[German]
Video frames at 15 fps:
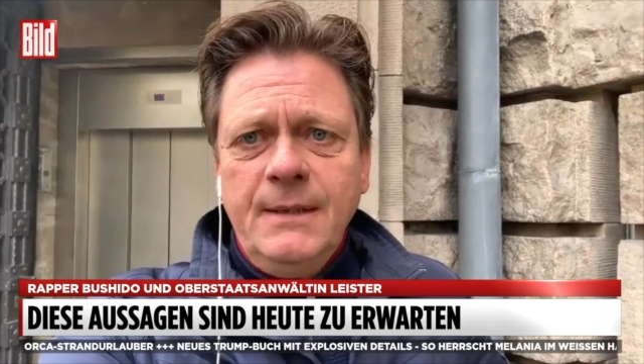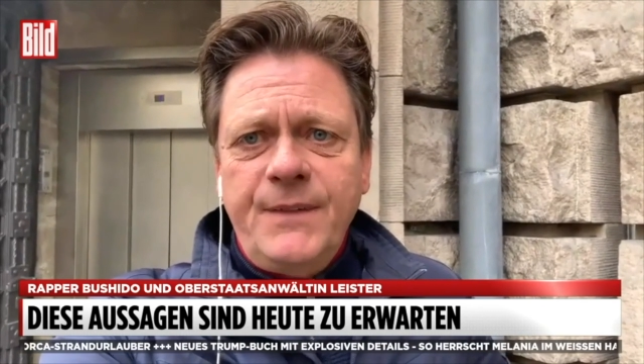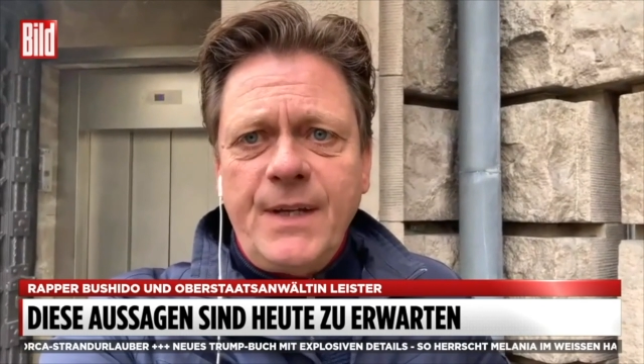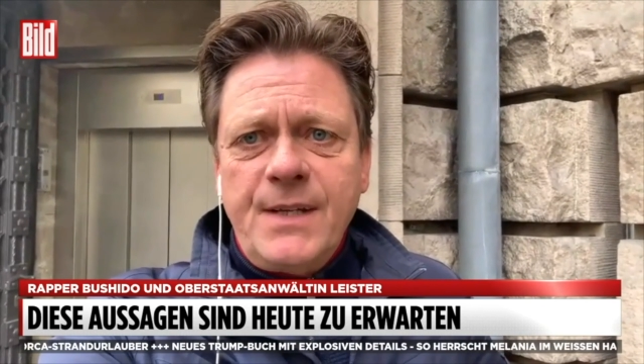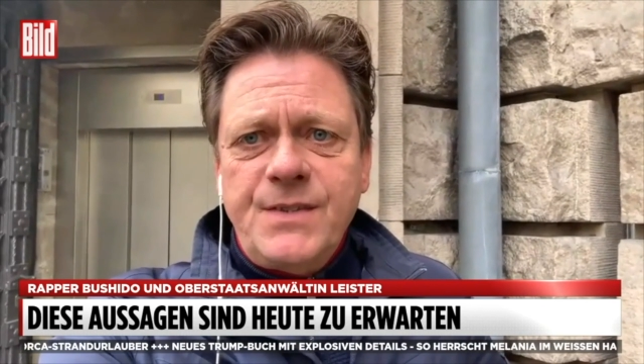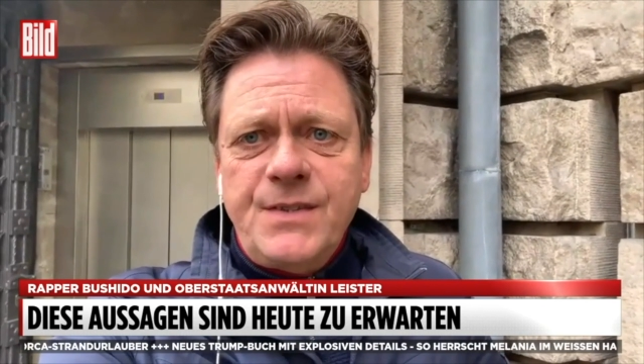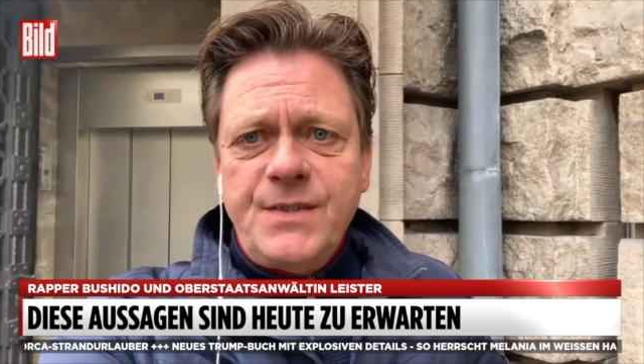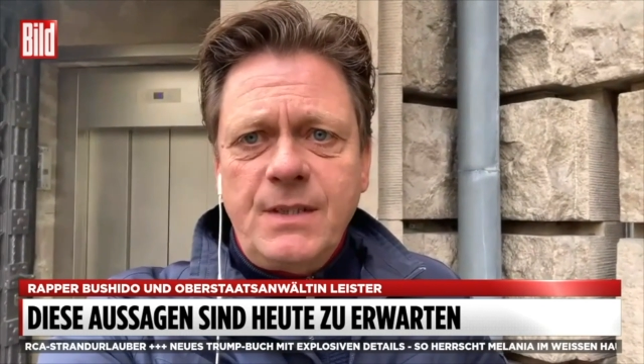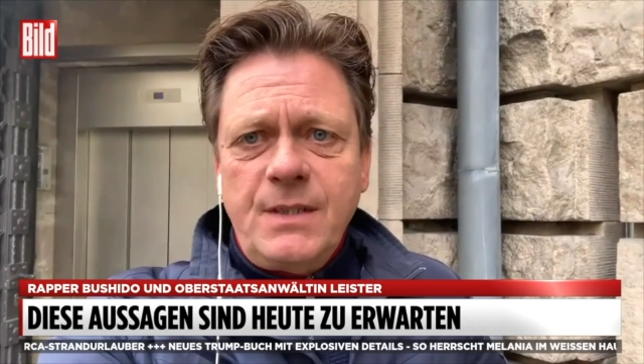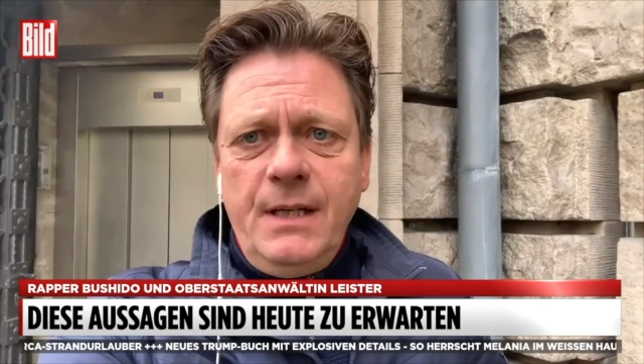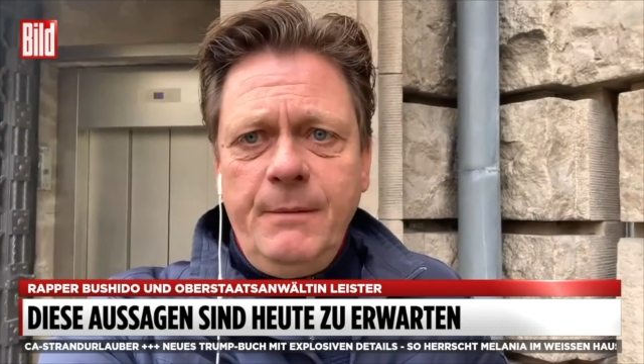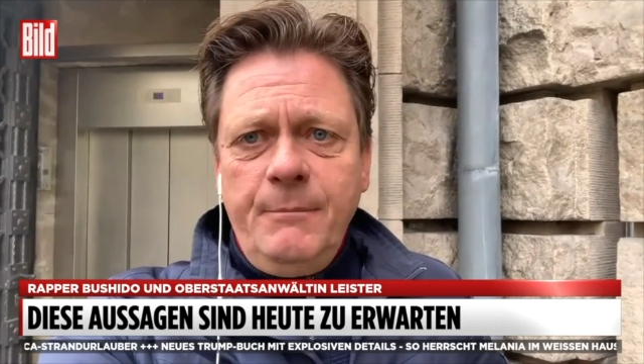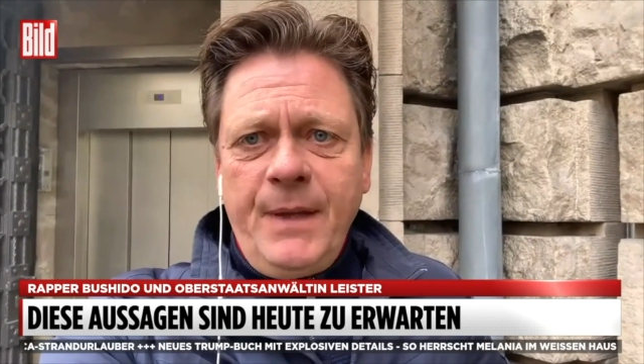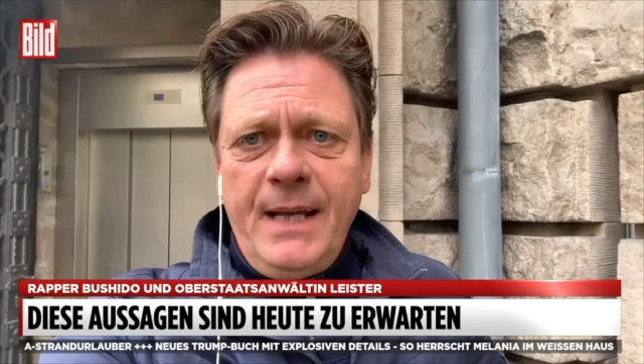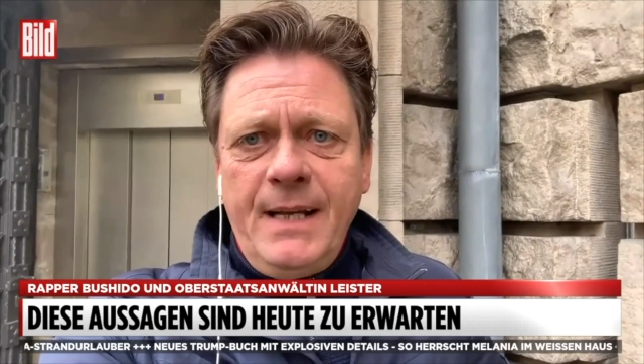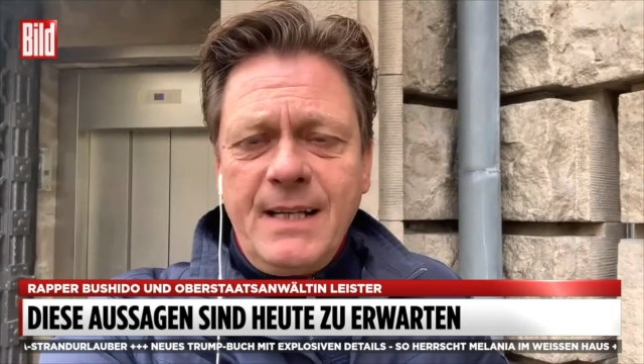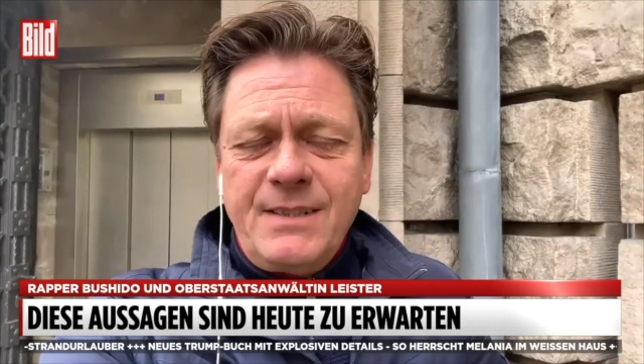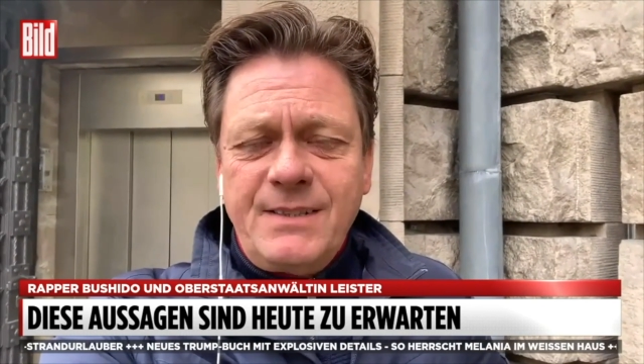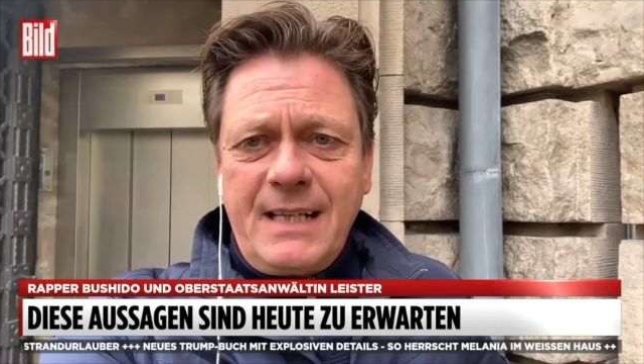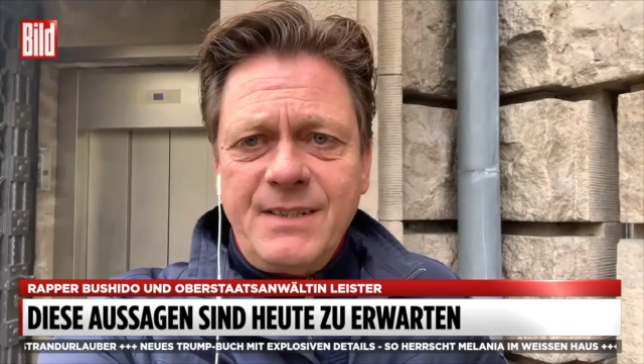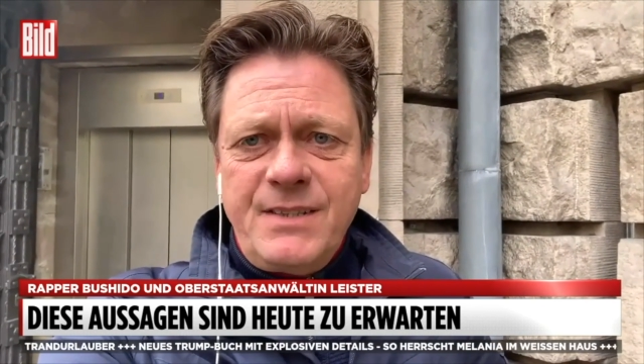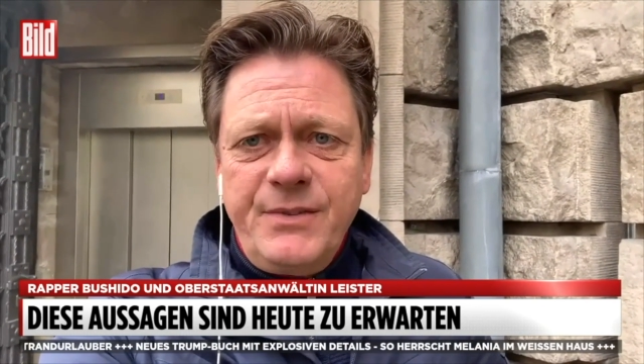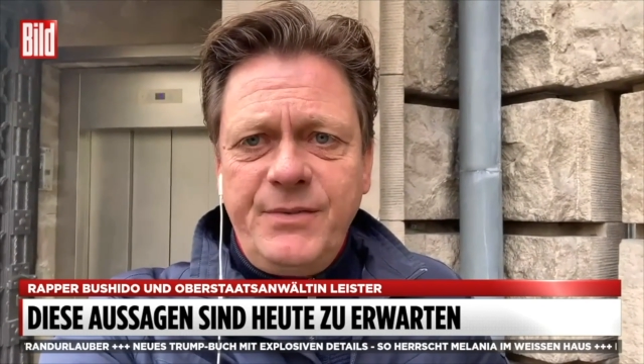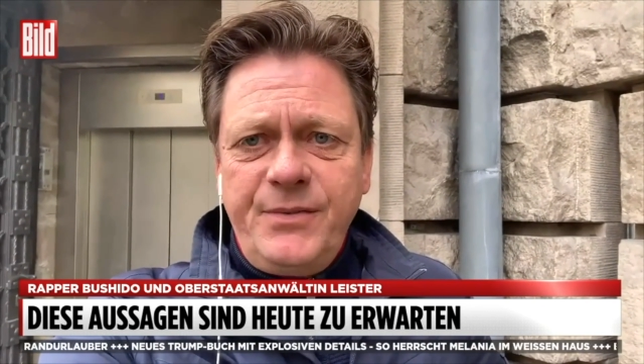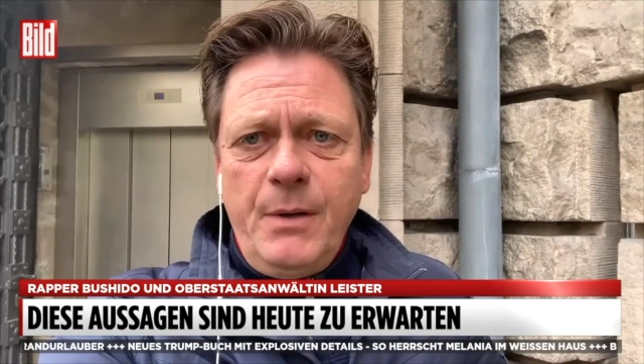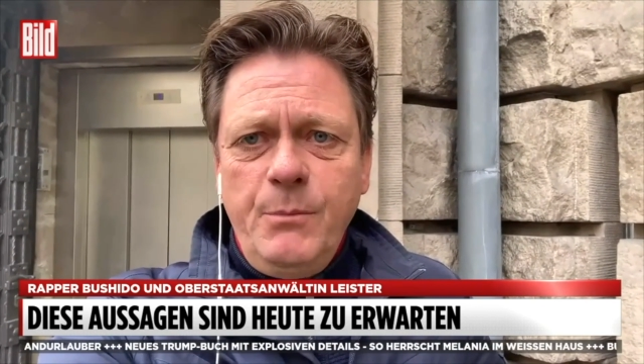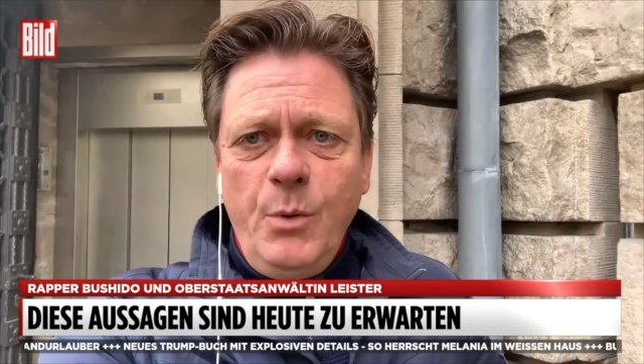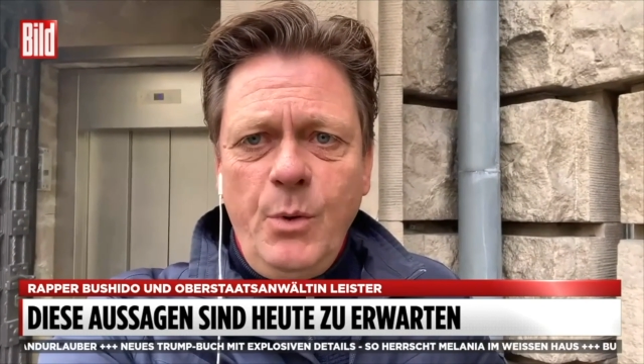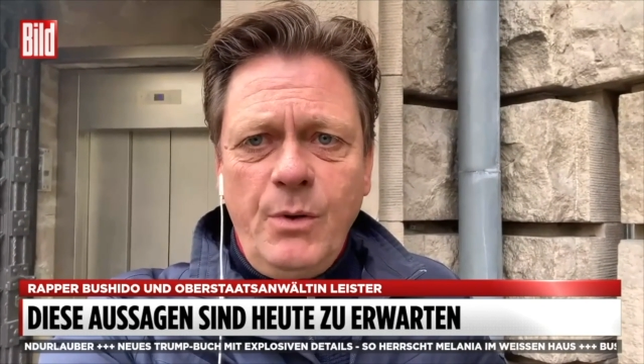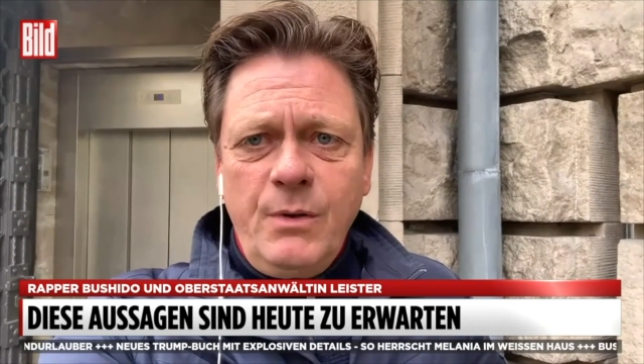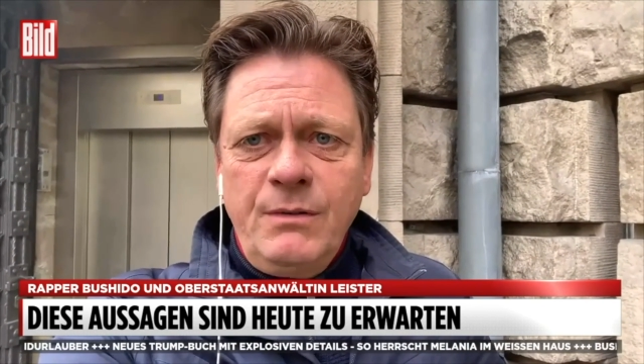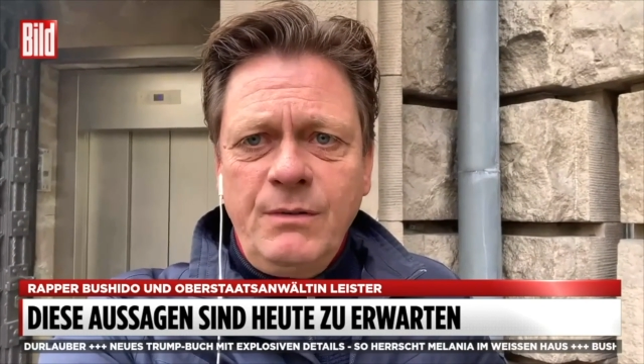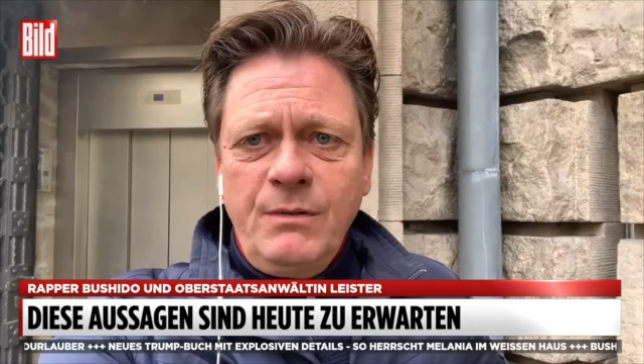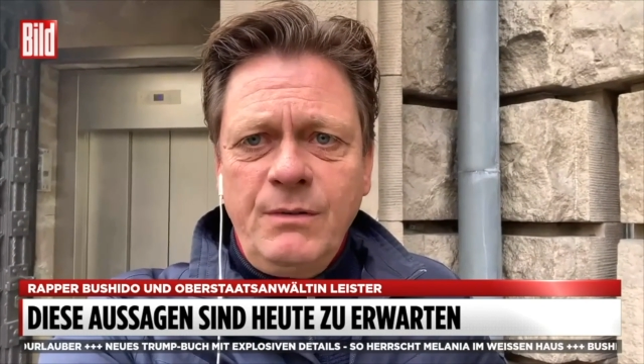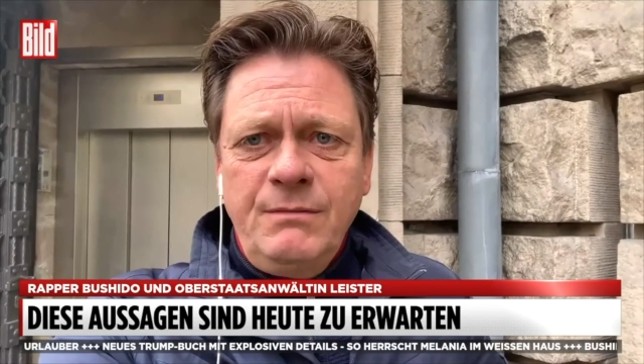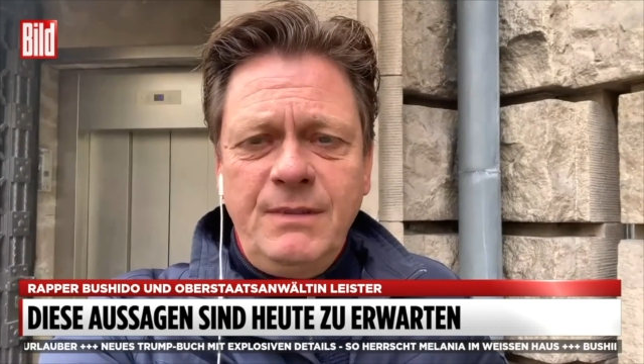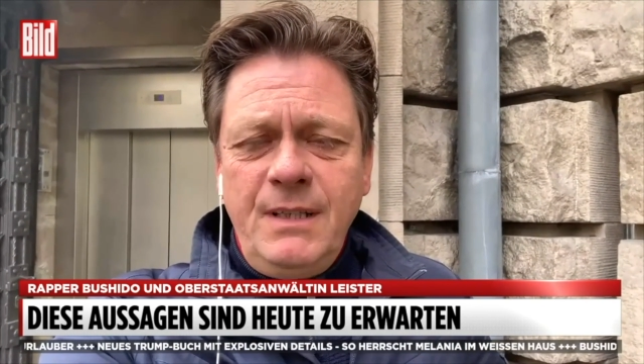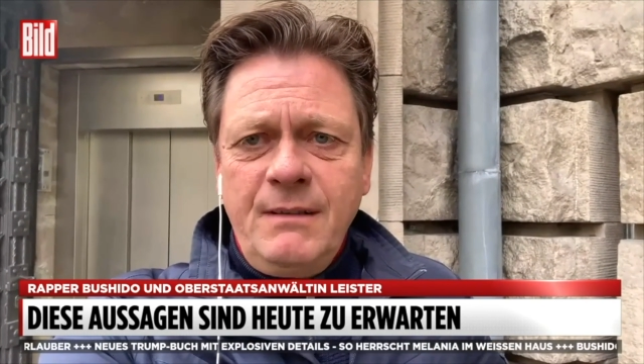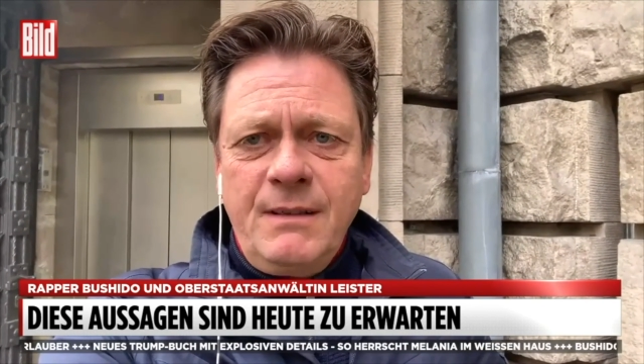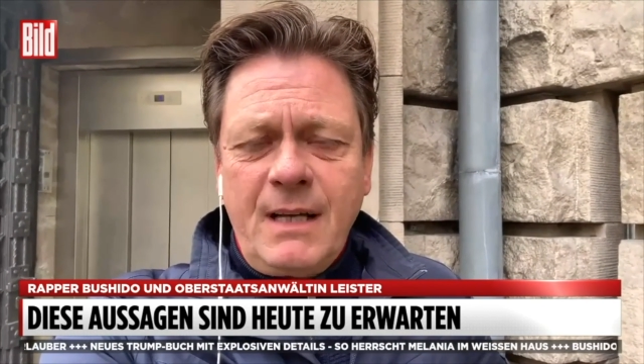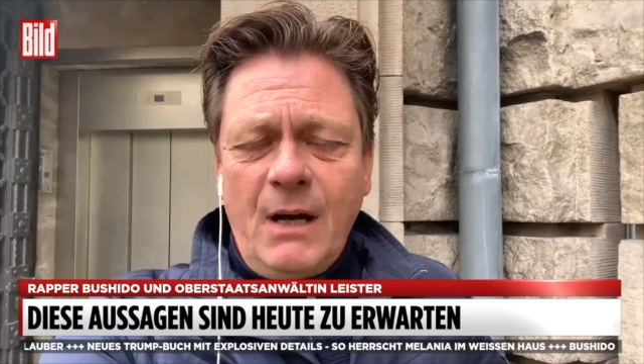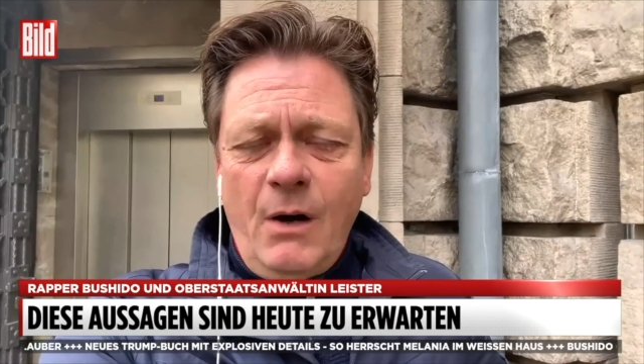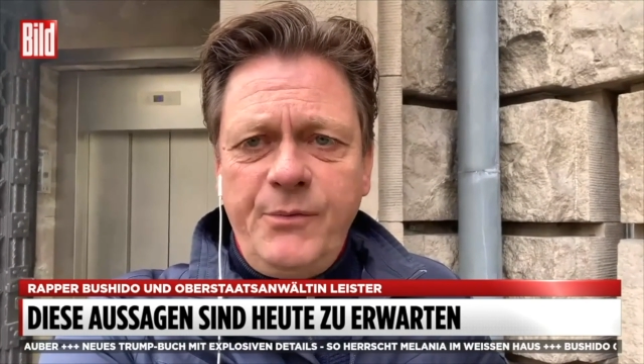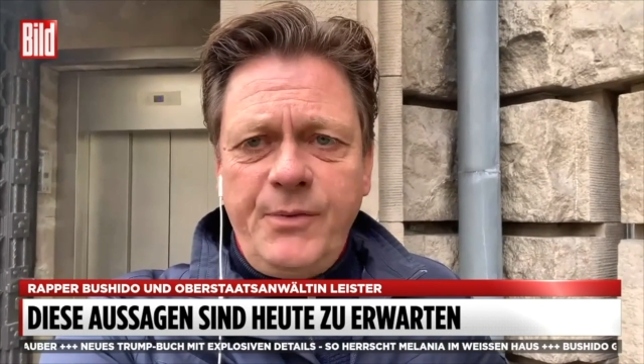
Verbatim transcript: dass ähm, er das ganze Vermögen, den